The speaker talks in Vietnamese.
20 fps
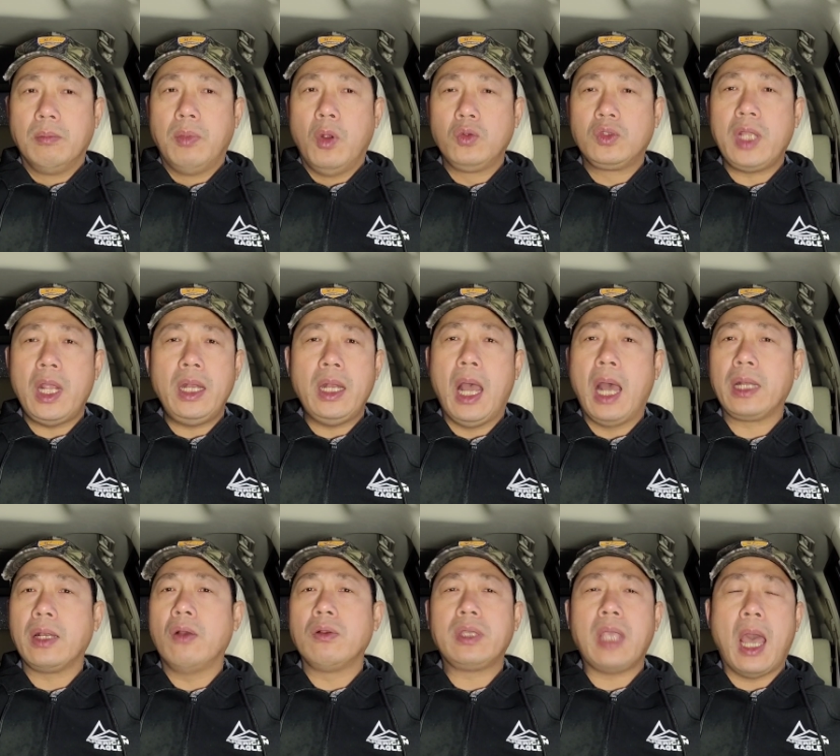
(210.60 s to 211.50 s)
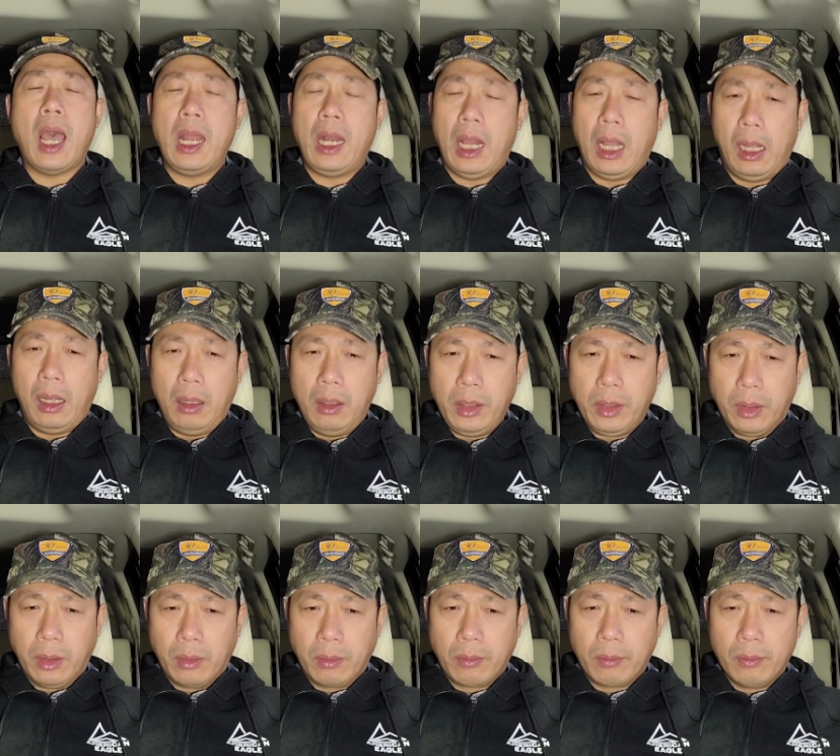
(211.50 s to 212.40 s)
Putin hết đồ chơi
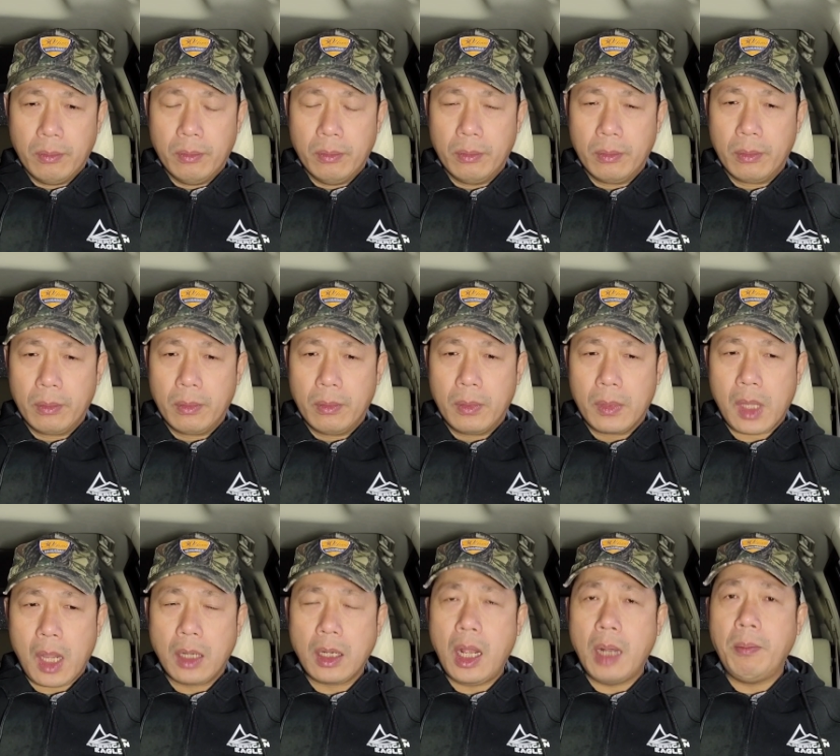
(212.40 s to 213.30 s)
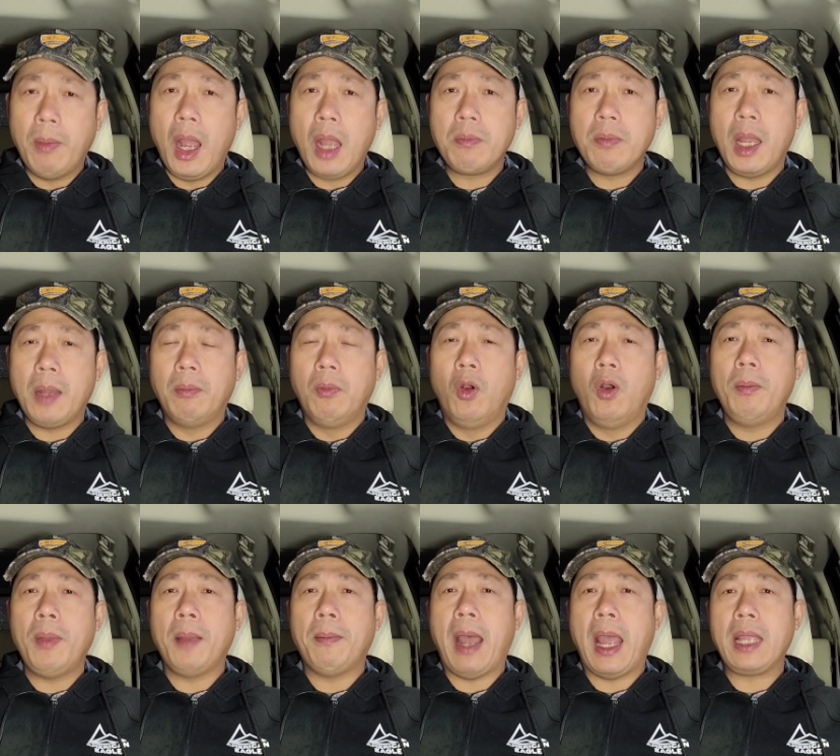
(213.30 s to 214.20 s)
rồi. Cho nên mới
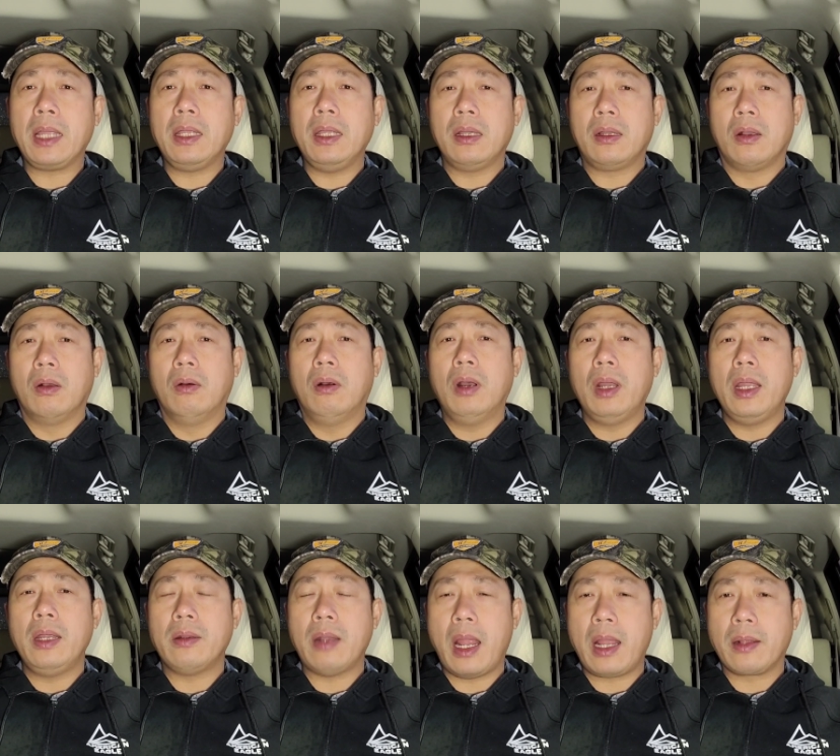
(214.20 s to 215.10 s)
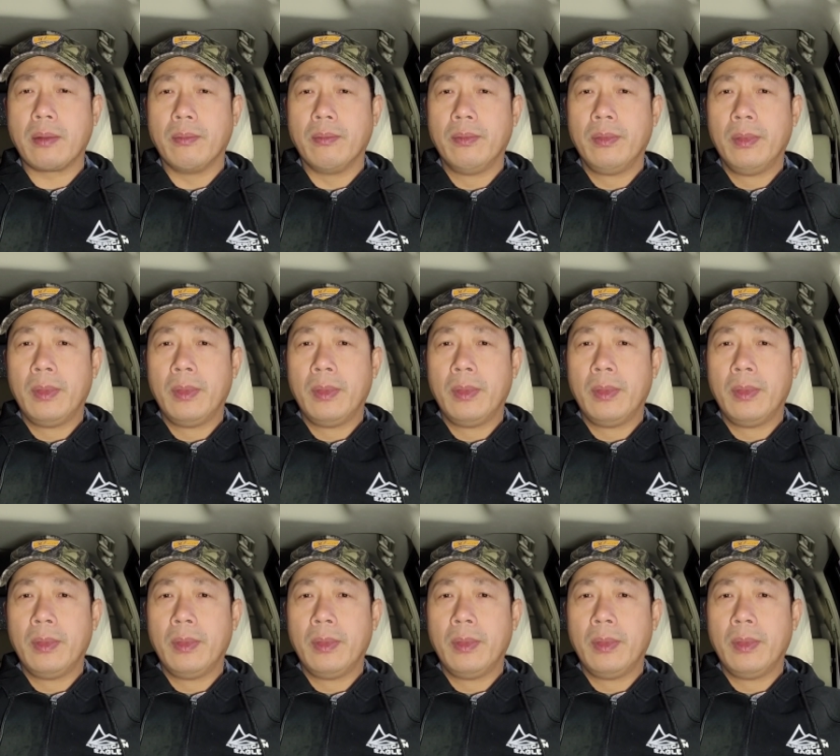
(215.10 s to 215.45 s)
mua máy bay của Iran.